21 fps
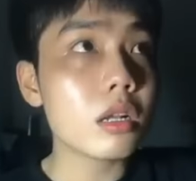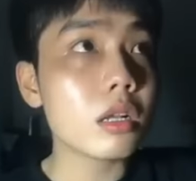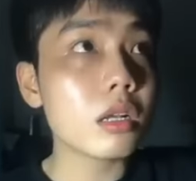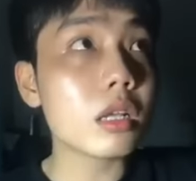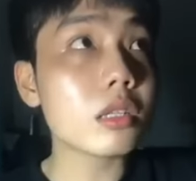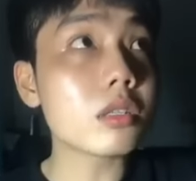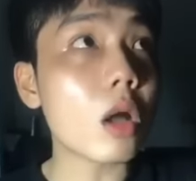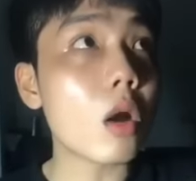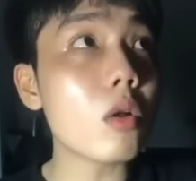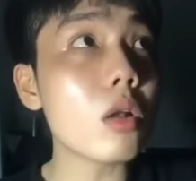
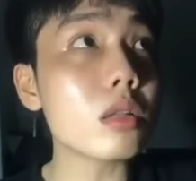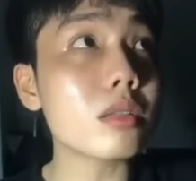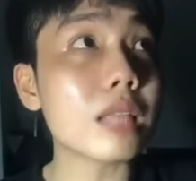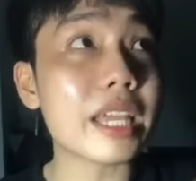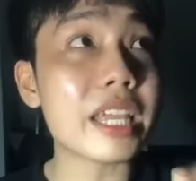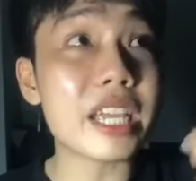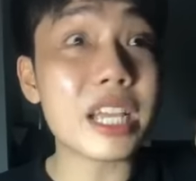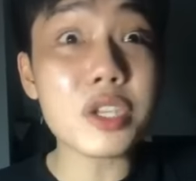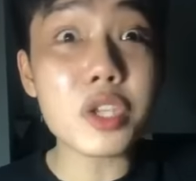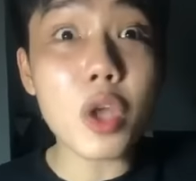cái tối đó
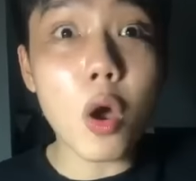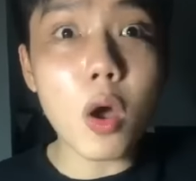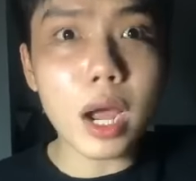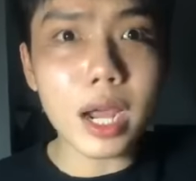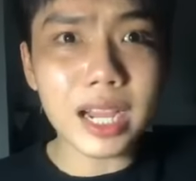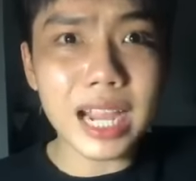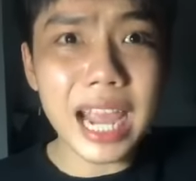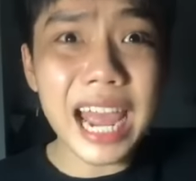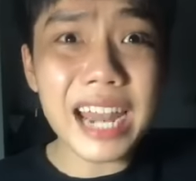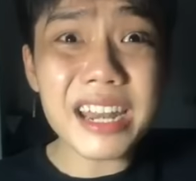tại vì cái do
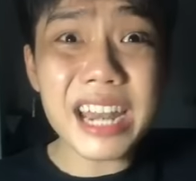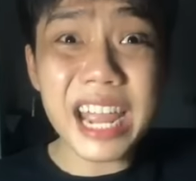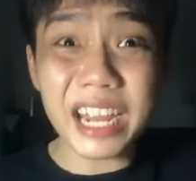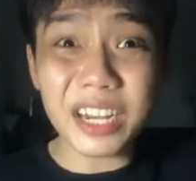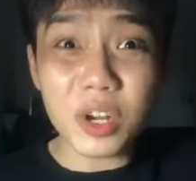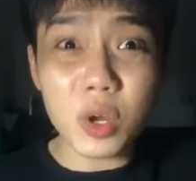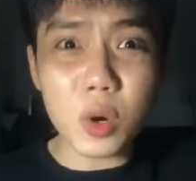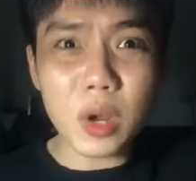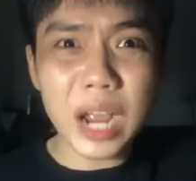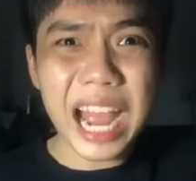cái ánh
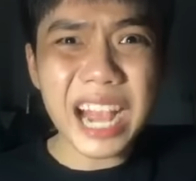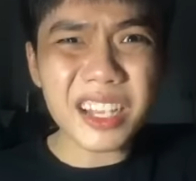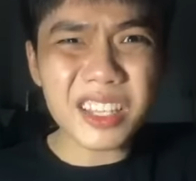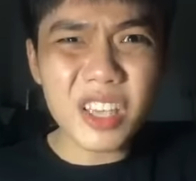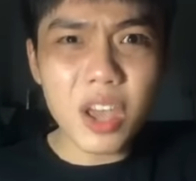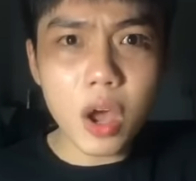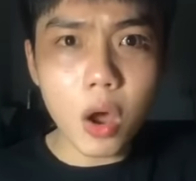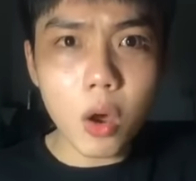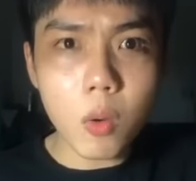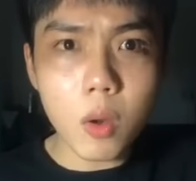đèn đường hắt
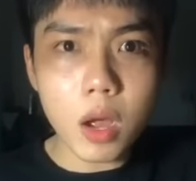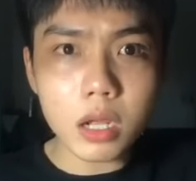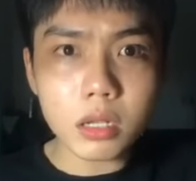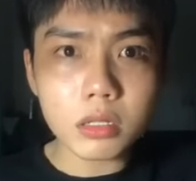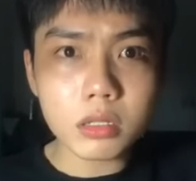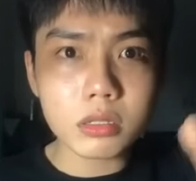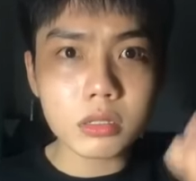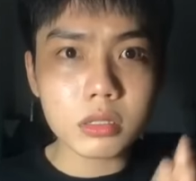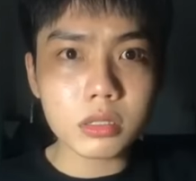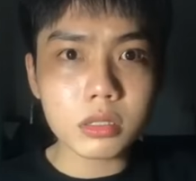vô quá
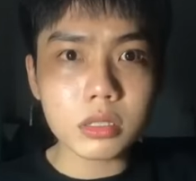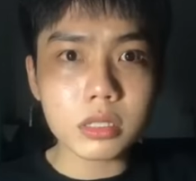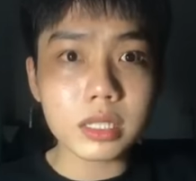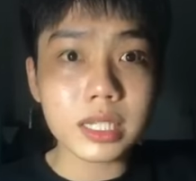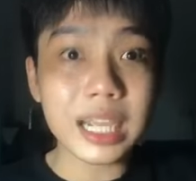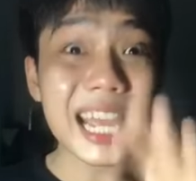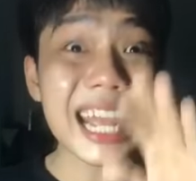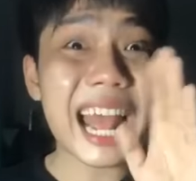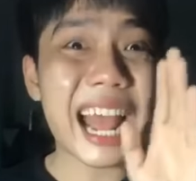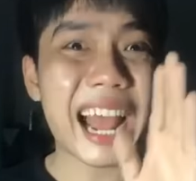
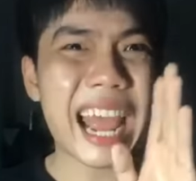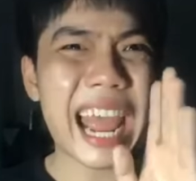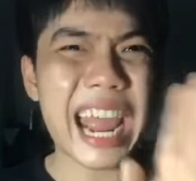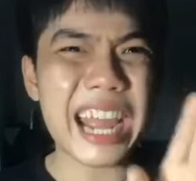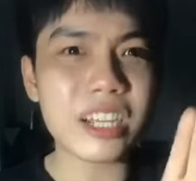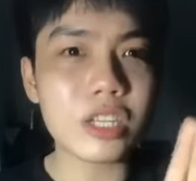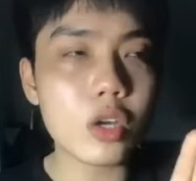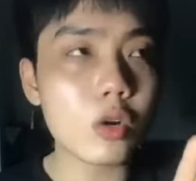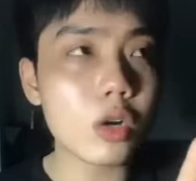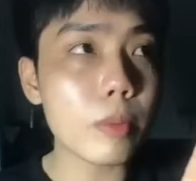cái thằng
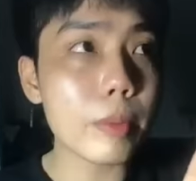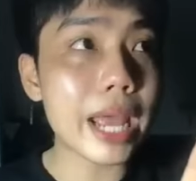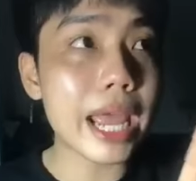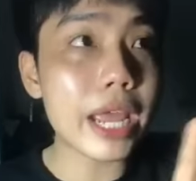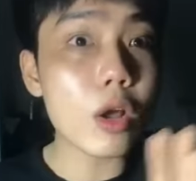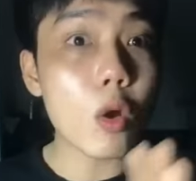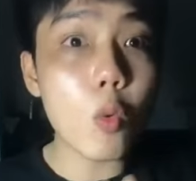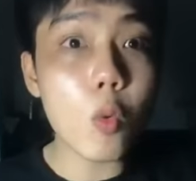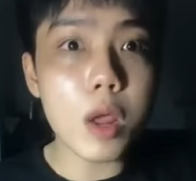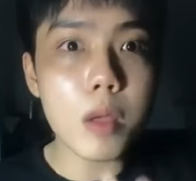hàng vô nó mới
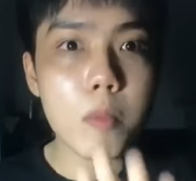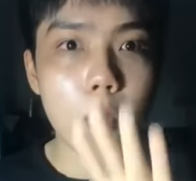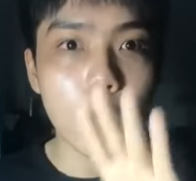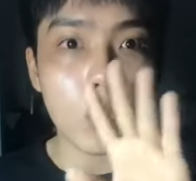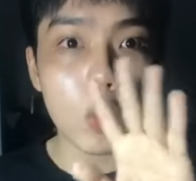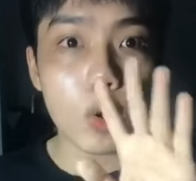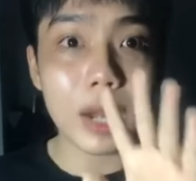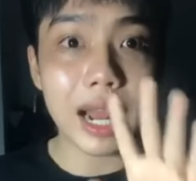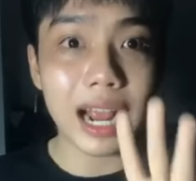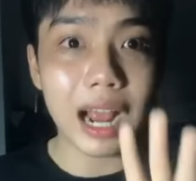thấy có nguyên một
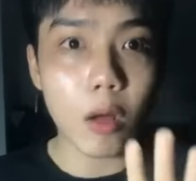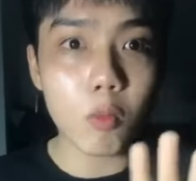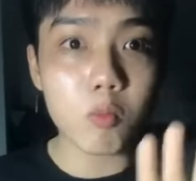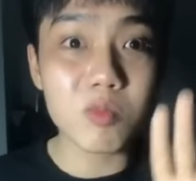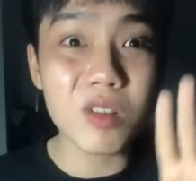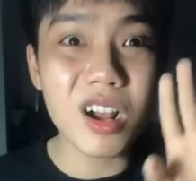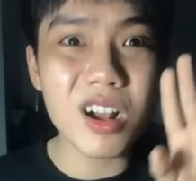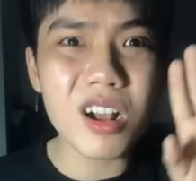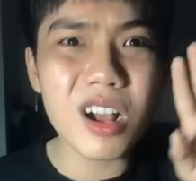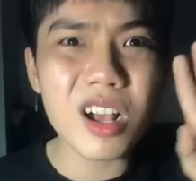người đàn
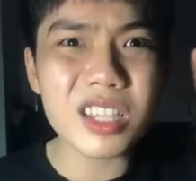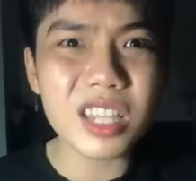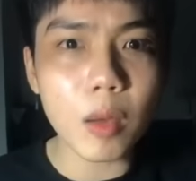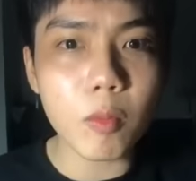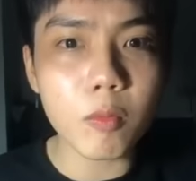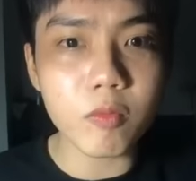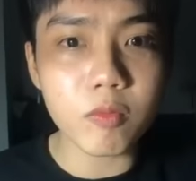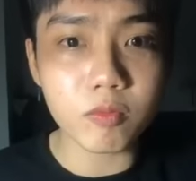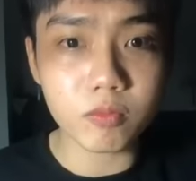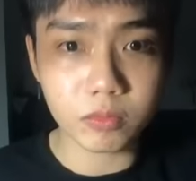ông đứng ở
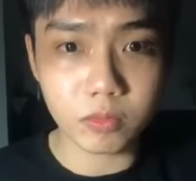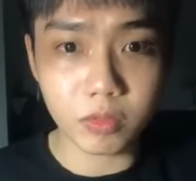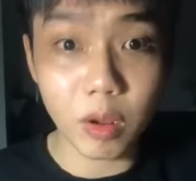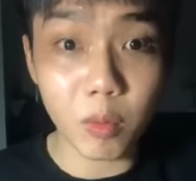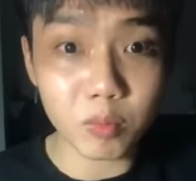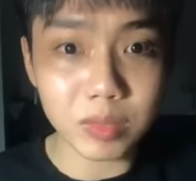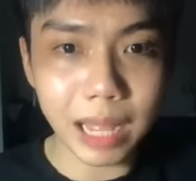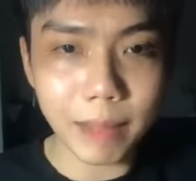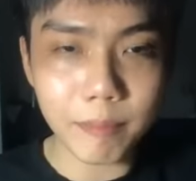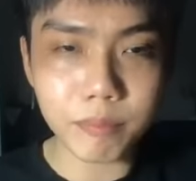trong
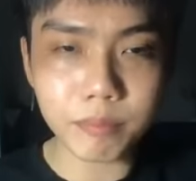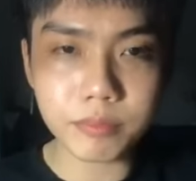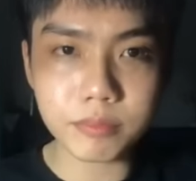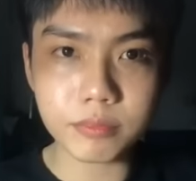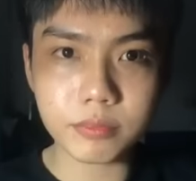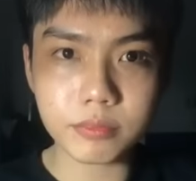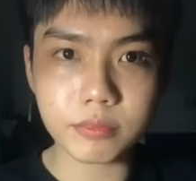phòng tắm